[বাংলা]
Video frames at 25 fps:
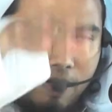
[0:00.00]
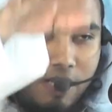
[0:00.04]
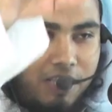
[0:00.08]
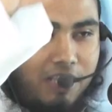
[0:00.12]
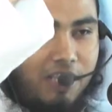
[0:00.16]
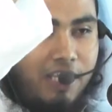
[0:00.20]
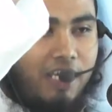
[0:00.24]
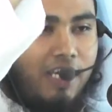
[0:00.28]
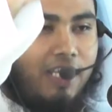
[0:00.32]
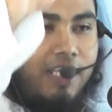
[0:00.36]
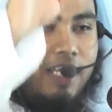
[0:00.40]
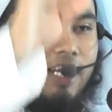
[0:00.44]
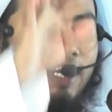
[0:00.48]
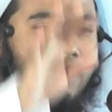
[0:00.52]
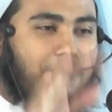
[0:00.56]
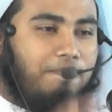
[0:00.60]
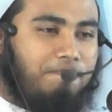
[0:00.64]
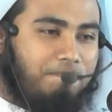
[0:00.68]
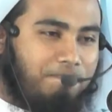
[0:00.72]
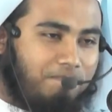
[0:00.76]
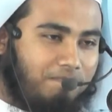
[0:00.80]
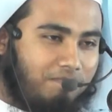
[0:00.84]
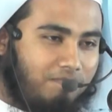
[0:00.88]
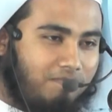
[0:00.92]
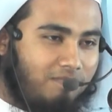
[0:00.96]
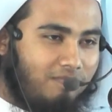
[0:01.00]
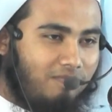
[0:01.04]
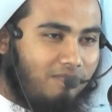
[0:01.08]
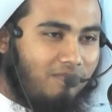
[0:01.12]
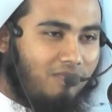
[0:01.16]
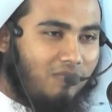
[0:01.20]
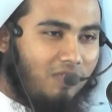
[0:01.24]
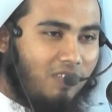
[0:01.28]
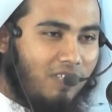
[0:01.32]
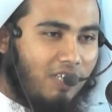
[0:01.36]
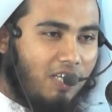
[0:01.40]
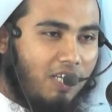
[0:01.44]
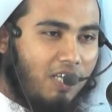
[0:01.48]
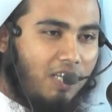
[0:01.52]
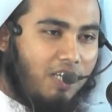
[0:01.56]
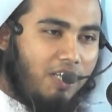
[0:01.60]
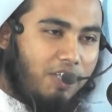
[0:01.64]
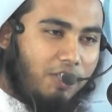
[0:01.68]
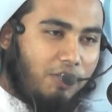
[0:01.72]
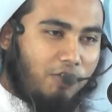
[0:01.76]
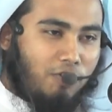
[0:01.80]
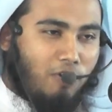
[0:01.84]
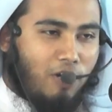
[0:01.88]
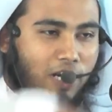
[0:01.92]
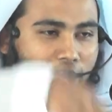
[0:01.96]
আমান দিয়ে দিলাম
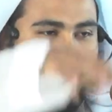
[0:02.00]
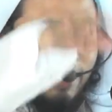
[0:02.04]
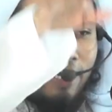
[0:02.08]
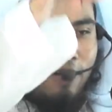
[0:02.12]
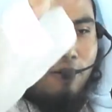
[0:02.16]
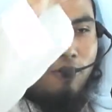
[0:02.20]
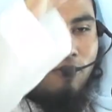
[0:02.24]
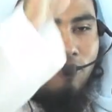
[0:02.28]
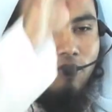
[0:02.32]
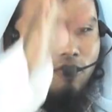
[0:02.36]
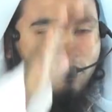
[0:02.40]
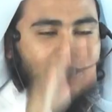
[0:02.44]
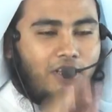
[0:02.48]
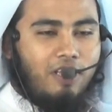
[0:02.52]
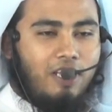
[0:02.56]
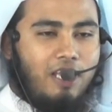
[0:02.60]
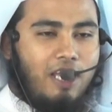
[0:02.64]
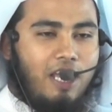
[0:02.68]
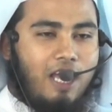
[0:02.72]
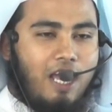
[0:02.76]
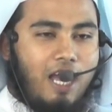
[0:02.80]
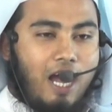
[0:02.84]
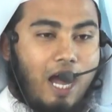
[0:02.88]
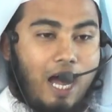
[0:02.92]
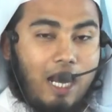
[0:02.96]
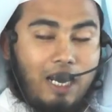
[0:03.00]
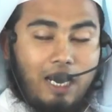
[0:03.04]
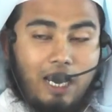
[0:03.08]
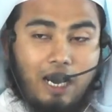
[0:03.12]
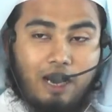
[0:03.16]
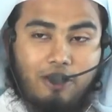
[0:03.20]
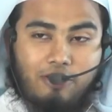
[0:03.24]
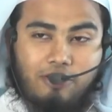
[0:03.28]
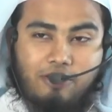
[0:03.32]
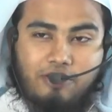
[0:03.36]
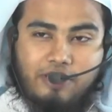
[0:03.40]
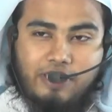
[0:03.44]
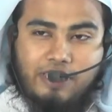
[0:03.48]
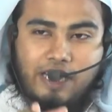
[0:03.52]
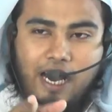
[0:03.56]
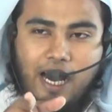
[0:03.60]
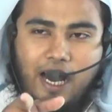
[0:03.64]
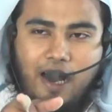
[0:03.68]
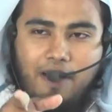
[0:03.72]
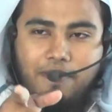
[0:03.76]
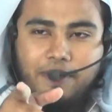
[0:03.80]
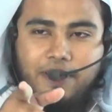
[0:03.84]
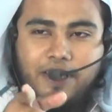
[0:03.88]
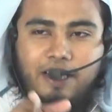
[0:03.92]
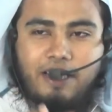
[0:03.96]
চলে গেল আল্লাহ রসুল
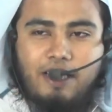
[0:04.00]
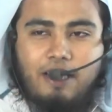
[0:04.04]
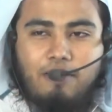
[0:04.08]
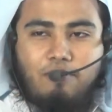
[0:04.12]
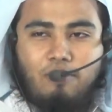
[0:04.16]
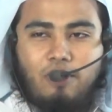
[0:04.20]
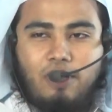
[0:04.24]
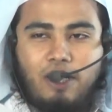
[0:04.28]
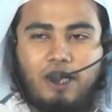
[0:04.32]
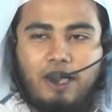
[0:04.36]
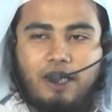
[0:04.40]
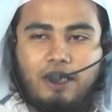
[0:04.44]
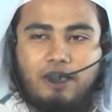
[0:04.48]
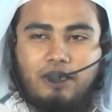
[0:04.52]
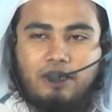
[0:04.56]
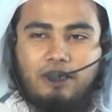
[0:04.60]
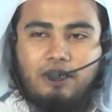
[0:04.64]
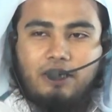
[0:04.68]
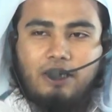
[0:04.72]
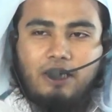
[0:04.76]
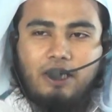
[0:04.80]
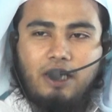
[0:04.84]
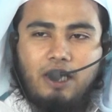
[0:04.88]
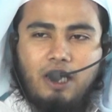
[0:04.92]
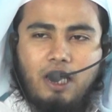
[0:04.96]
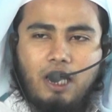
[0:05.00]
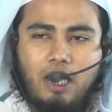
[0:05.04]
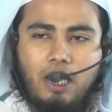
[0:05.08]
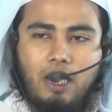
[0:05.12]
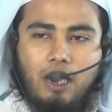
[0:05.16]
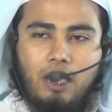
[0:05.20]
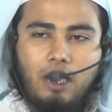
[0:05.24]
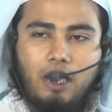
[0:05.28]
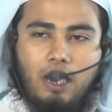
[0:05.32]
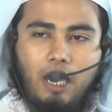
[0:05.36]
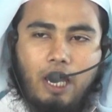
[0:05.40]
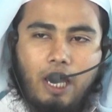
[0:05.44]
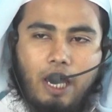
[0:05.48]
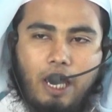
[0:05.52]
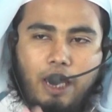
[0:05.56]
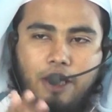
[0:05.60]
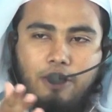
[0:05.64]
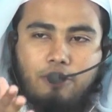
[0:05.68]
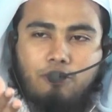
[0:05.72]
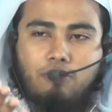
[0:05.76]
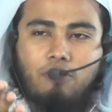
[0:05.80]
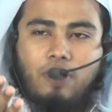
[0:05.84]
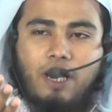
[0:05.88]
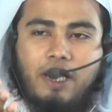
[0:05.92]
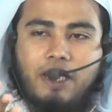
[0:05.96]
সাহাবিদেরকে বললেন এই
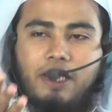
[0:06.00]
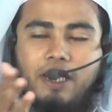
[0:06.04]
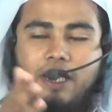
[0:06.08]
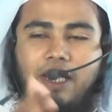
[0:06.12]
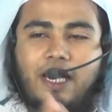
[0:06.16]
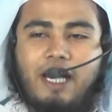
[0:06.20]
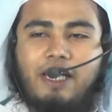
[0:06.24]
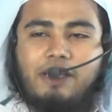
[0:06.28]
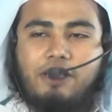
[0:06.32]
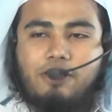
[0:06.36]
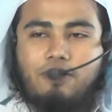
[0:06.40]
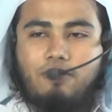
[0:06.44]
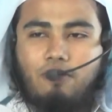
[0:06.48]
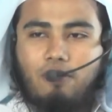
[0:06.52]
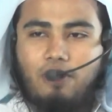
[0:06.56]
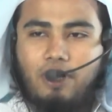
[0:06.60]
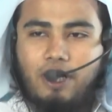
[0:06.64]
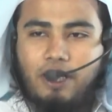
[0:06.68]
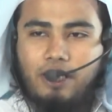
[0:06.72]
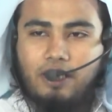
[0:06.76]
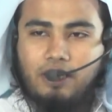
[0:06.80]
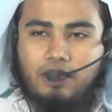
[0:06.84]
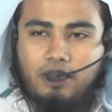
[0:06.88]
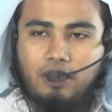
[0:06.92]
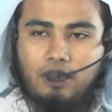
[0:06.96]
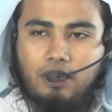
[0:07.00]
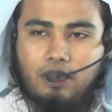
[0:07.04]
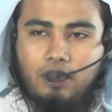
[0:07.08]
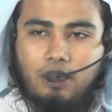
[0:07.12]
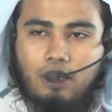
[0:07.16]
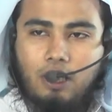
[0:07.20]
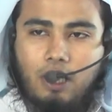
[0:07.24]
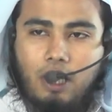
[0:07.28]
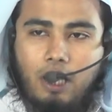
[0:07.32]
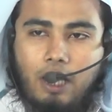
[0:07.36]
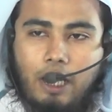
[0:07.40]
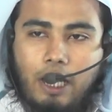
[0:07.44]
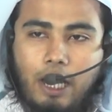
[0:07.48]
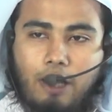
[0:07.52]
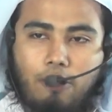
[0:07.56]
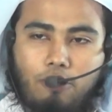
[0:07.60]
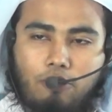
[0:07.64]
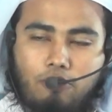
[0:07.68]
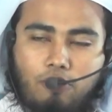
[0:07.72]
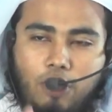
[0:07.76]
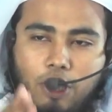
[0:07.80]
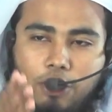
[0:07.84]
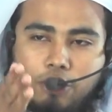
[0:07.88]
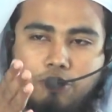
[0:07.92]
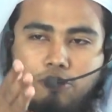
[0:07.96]
তোরা কি কাজ করলি কেন
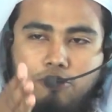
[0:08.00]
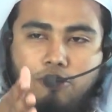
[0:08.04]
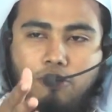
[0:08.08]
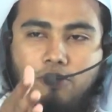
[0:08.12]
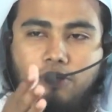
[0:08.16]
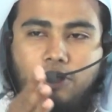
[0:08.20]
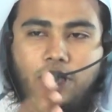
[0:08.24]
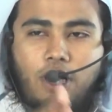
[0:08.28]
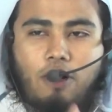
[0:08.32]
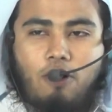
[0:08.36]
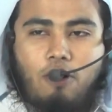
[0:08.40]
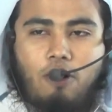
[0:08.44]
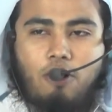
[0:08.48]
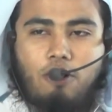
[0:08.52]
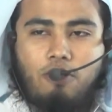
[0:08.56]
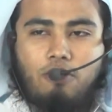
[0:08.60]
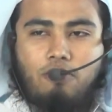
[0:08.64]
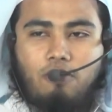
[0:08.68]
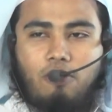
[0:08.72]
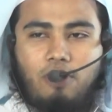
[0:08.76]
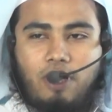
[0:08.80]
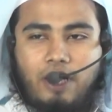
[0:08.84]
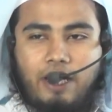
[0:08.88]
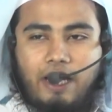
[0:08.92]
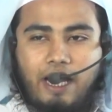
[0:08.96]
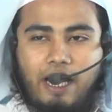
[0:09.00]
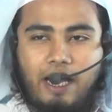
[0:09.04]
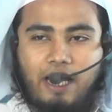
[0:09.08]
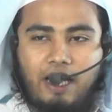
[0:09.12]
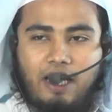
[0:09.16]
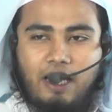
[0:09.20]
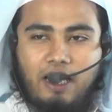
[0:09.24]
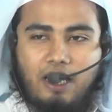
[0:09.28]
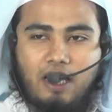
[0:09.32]
তোরা সুযোগটা গ্রহণ করলি না